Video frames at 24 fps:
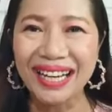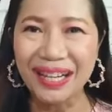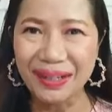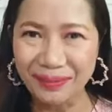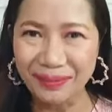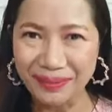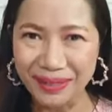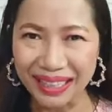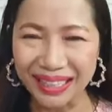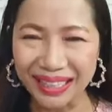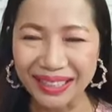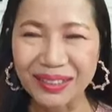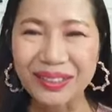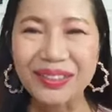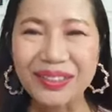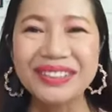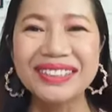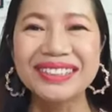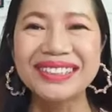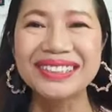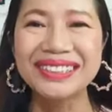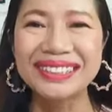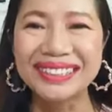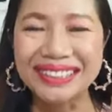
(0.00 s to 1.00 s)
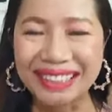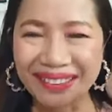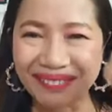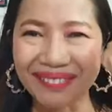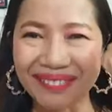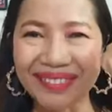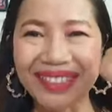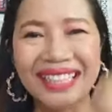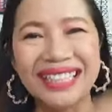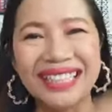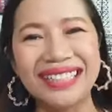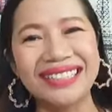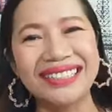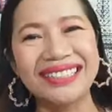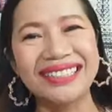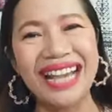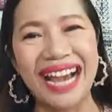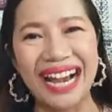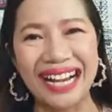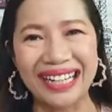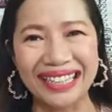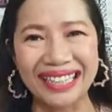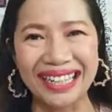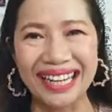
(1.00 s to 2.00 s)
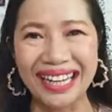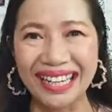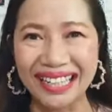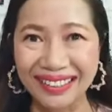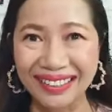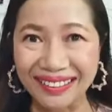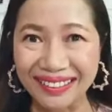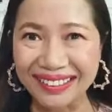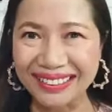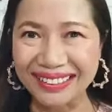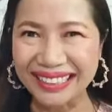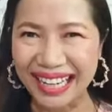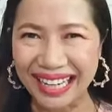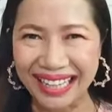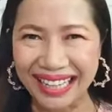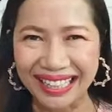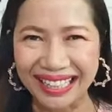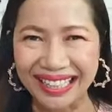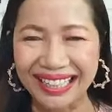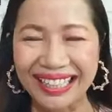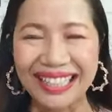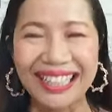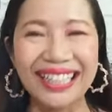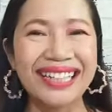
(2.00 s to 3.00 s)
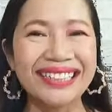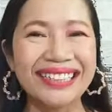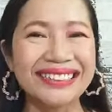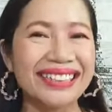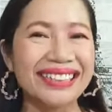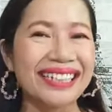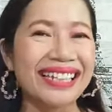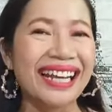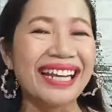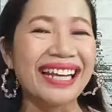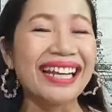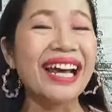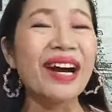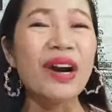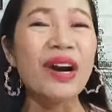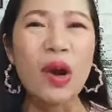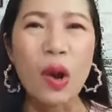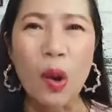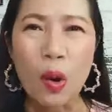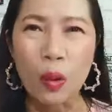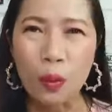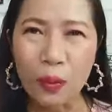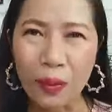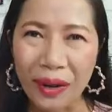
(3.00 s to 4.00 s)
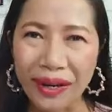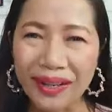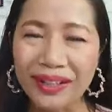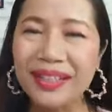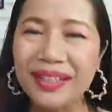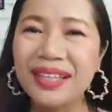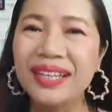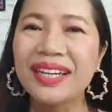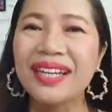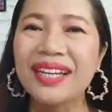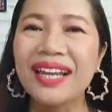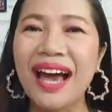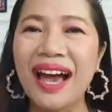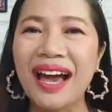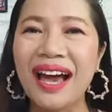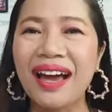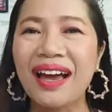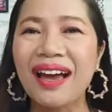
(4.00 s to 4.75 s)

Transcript: เหมือนคนสำเร็จอย่างแน่นอนค่ะอ่าฉะนั้นแล้ววันนี้นะคะ